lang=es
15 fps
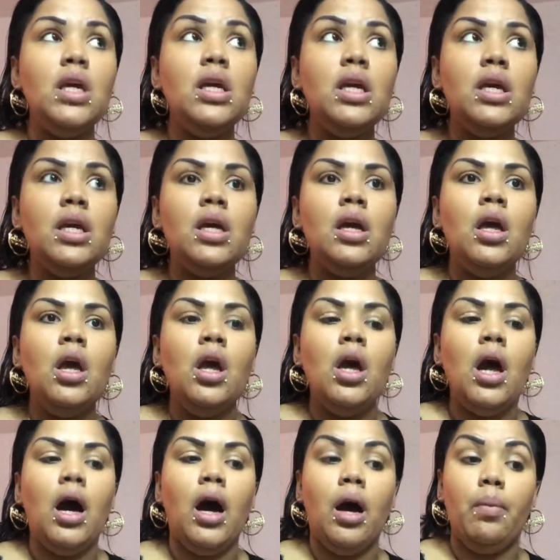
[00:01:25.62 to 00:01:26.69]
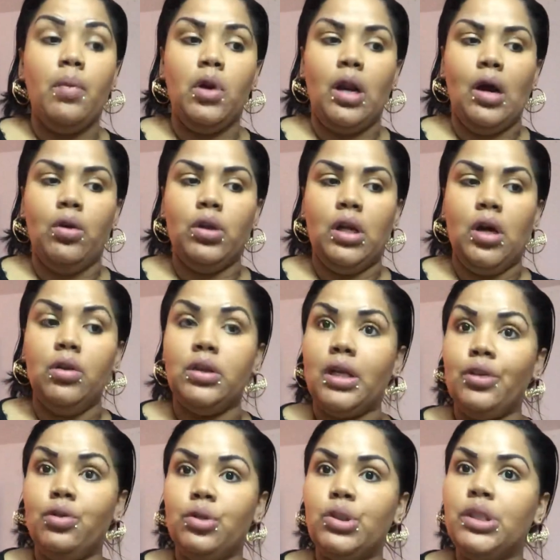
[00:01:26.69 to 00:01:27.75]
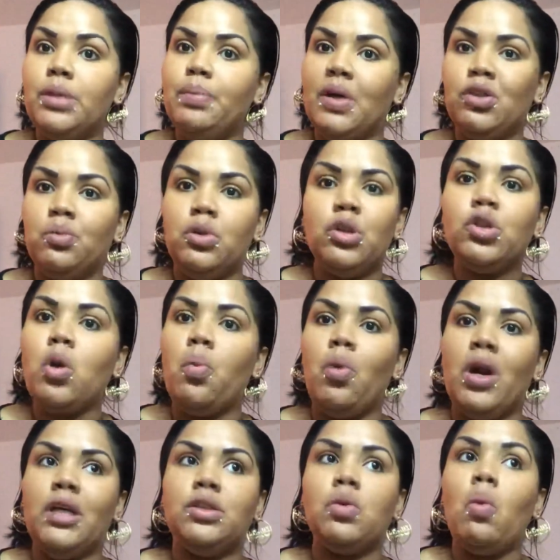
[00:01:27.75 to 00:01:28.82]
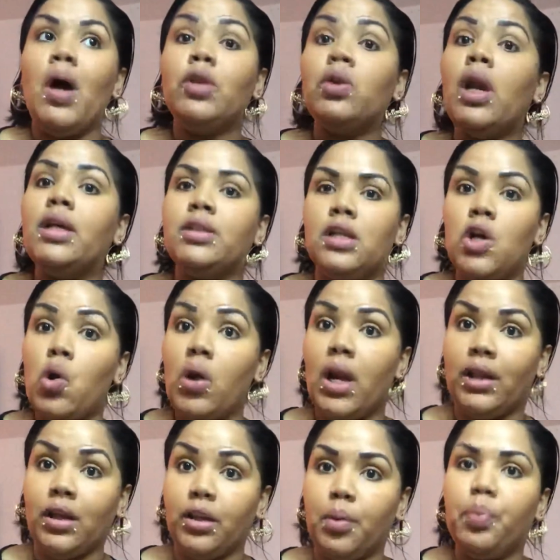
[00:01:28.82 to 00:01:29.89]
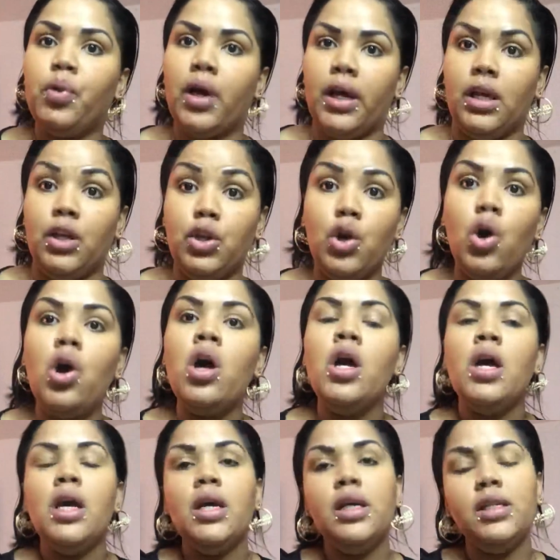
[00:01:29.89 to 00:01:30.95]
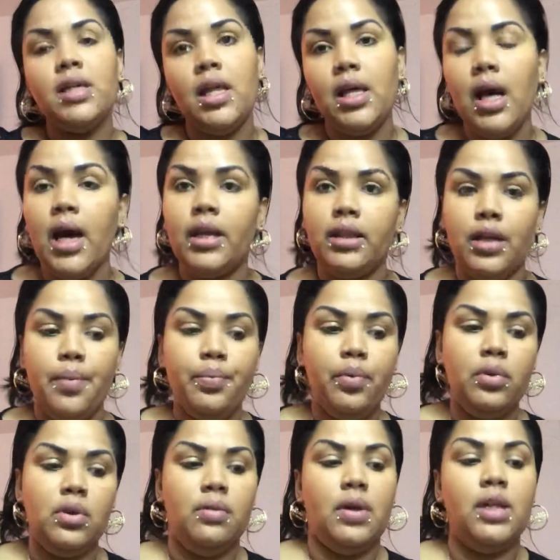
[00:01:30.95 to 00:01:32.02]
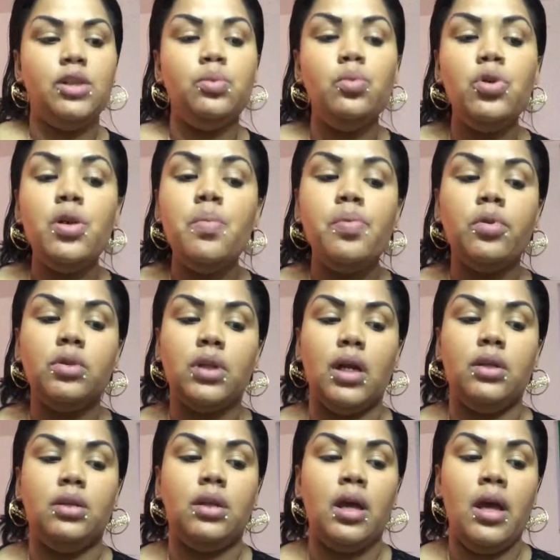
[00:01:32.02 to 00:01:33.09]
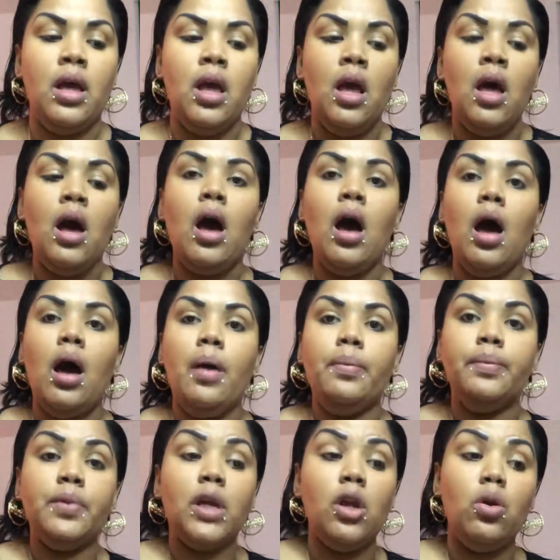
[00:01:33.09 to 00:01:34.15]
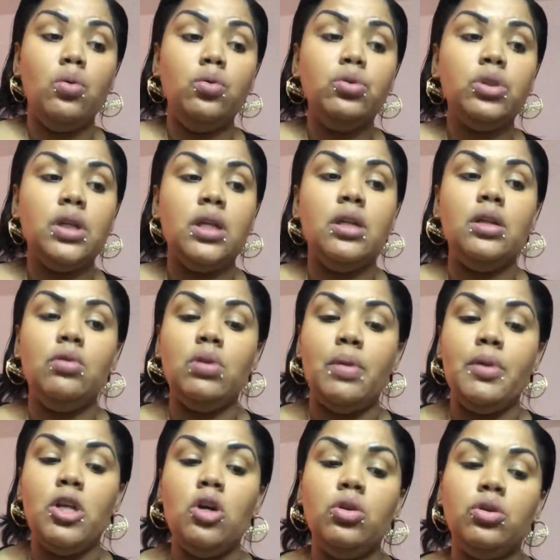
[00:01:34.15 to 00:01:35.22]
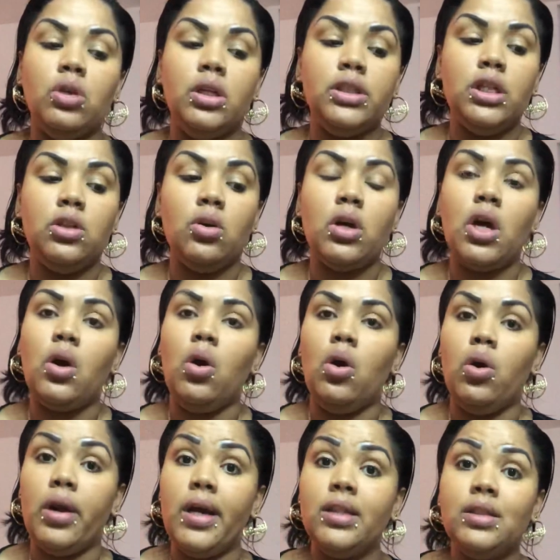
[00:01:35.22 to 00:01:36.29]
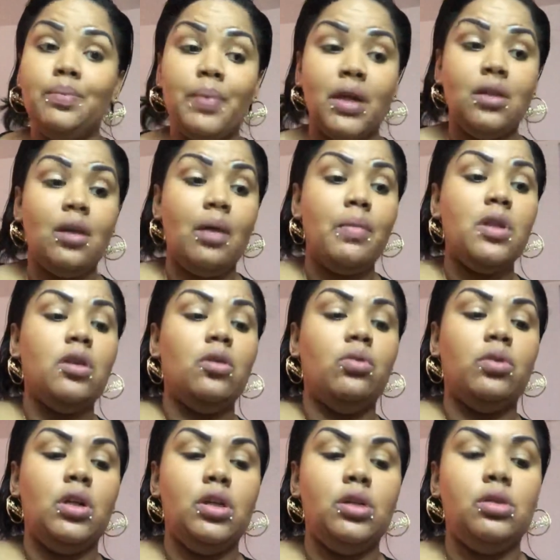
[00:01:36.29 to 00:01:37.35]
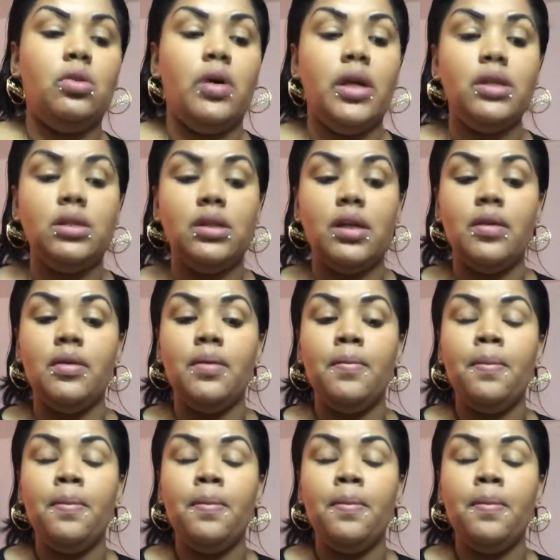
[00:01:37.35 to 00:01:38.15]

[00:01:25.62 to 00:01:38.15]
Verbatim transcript: y Ah, la, otra dosis más o menos como a las 4 a las 5 de la tarde por ahí, ¿no? Y ya dejar tiempo libre. Es muy importante que lo usen. Una me dijo, solecito, ¿qué color es? Prácticamente yo utilizo este,